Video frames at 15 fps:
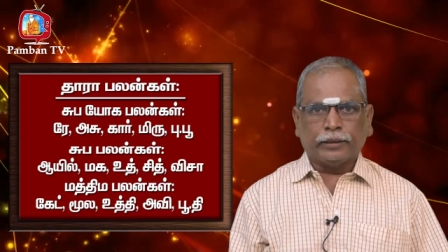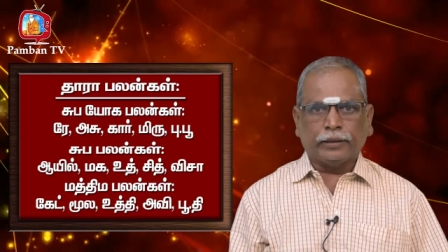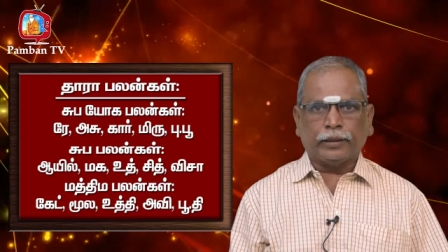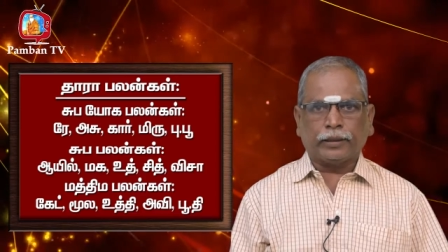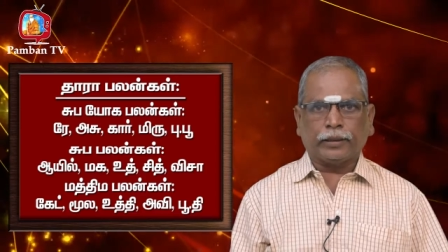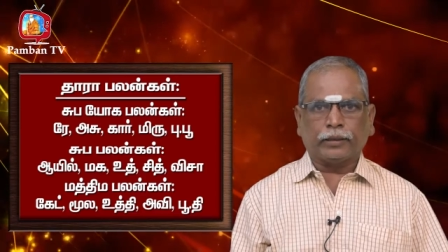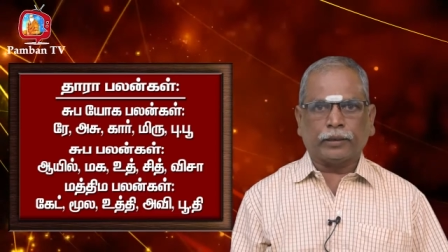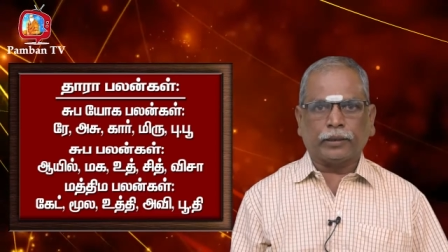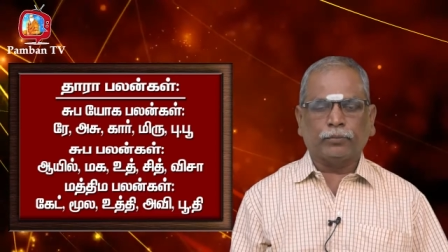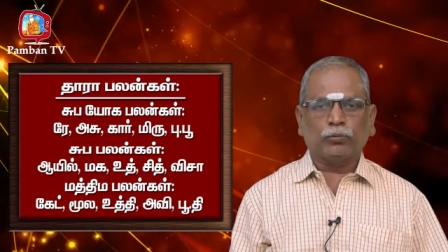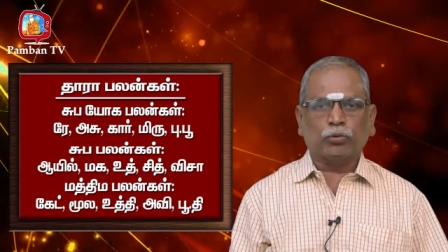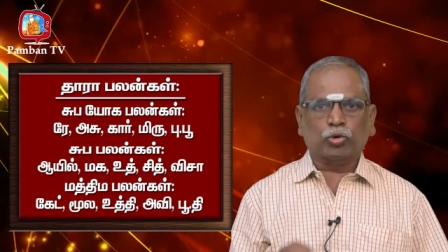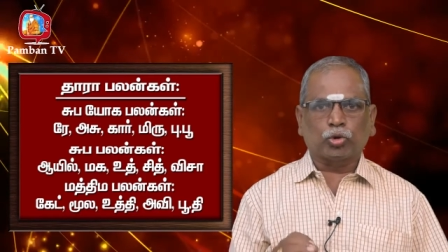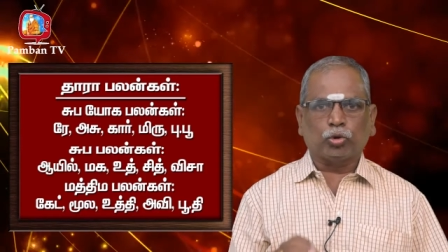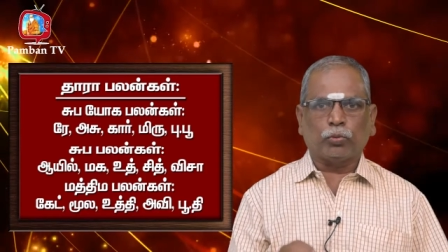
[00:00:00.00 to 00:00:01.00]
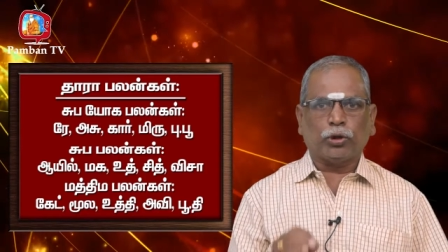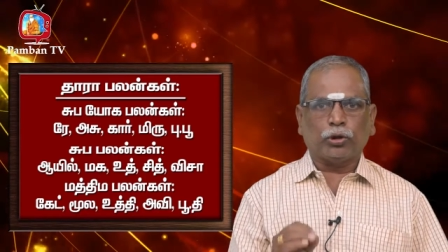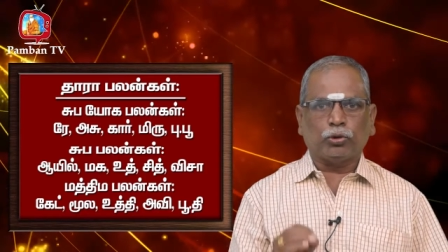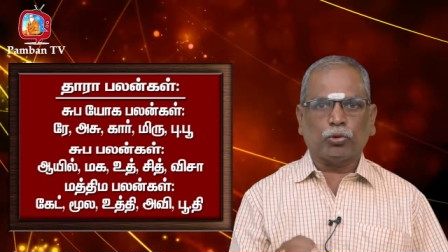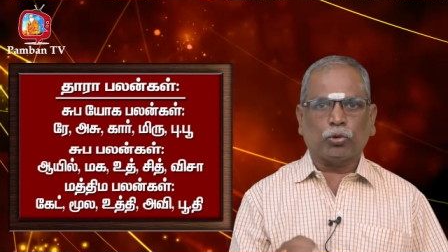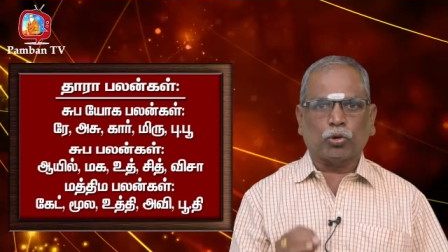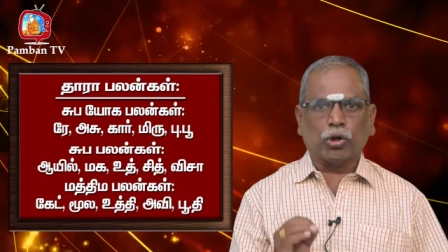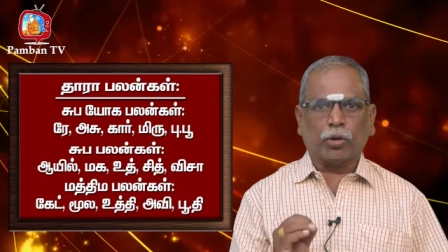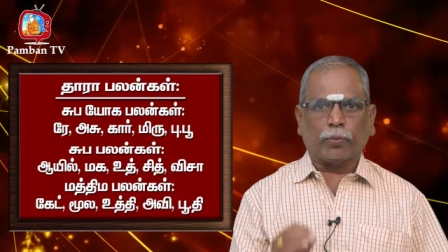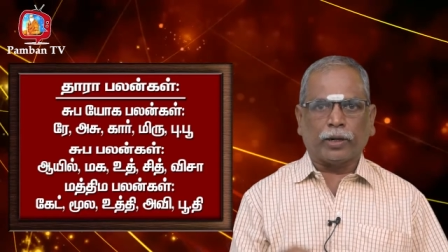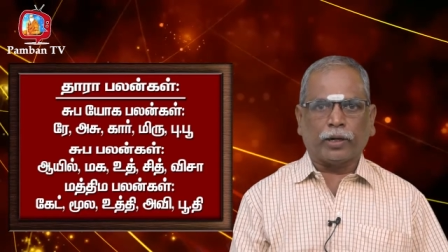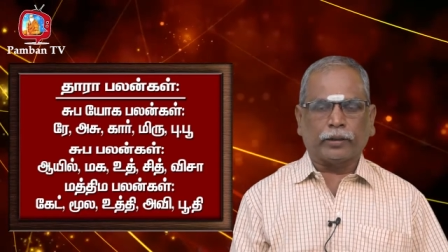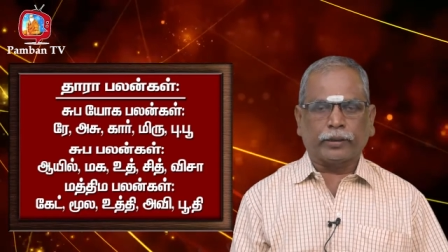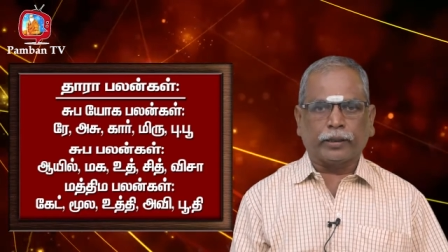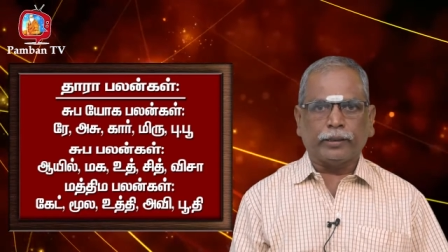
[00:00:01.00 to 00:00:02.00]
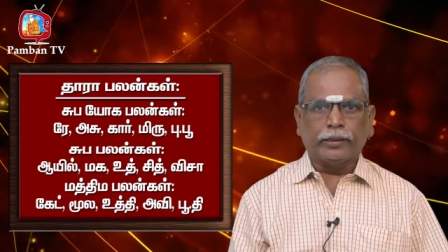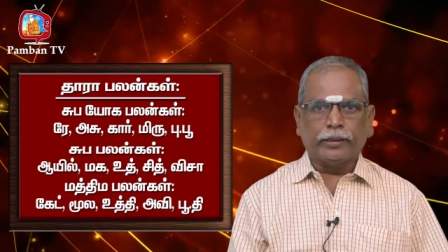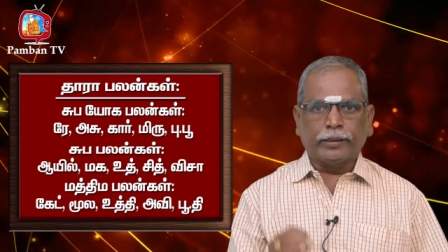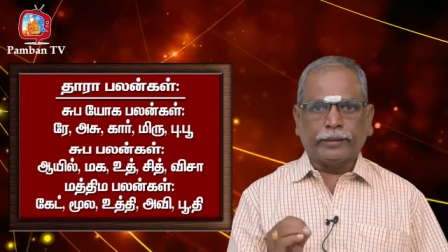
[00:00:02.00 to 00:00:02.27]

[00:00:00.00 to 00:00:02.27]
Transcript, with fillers: இன்றைய தினம் சுப யோக பலன்கள்